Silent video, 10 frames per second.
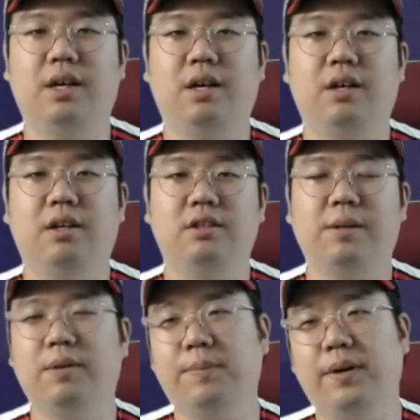아,
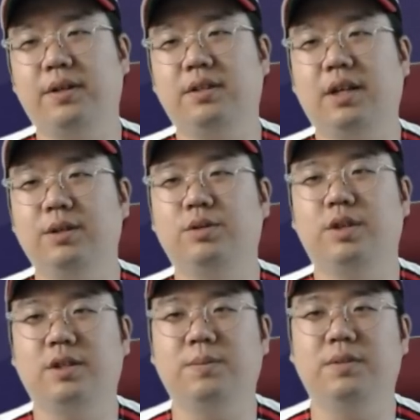삼 연패를
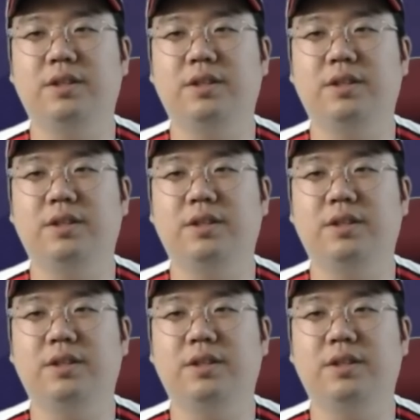탈출했습니다.